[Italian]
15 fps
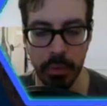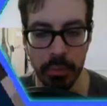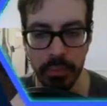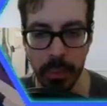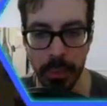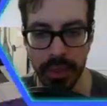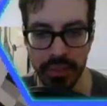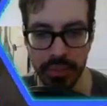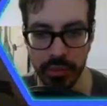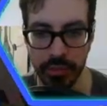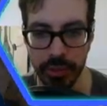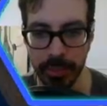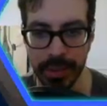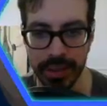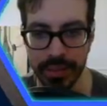vabbè si sono
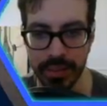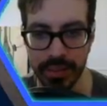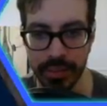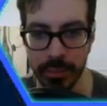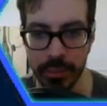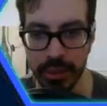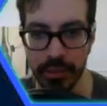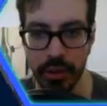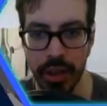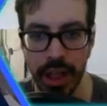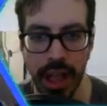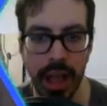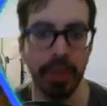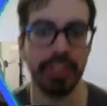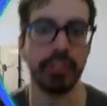fermati senza motivo
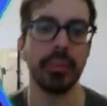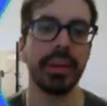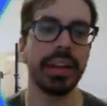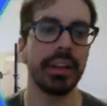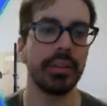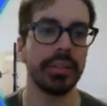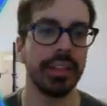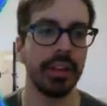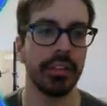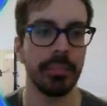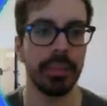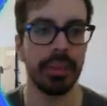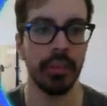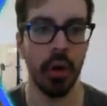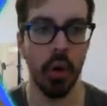questo perché non stanno
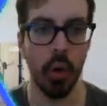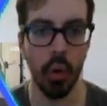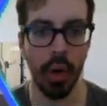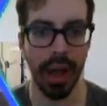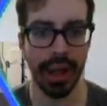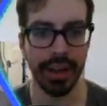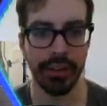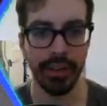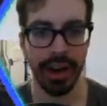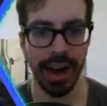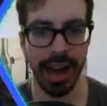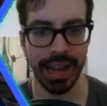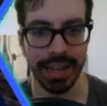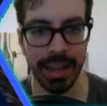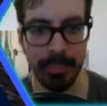sempre oh ecco la
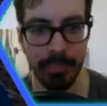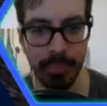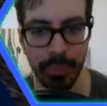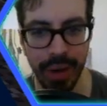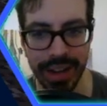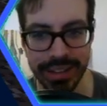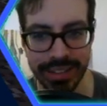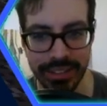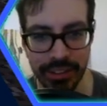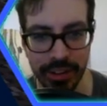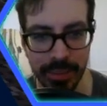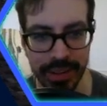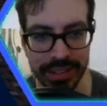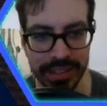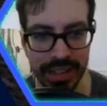lag che parte sono
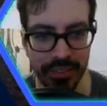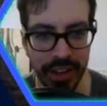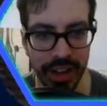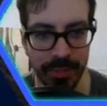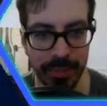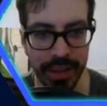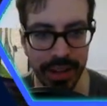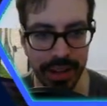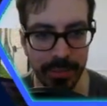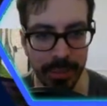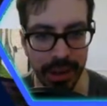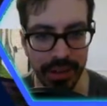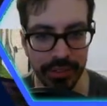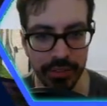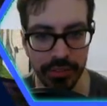ripartite le farm e
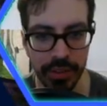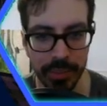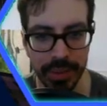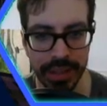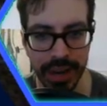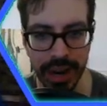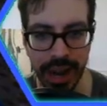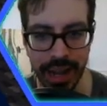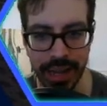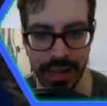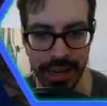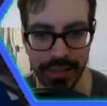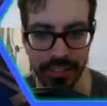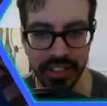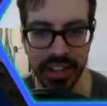riparte ovviamente la lag
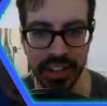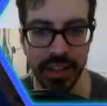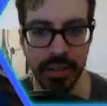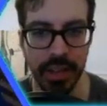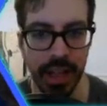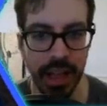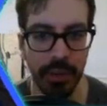ragazzi vedete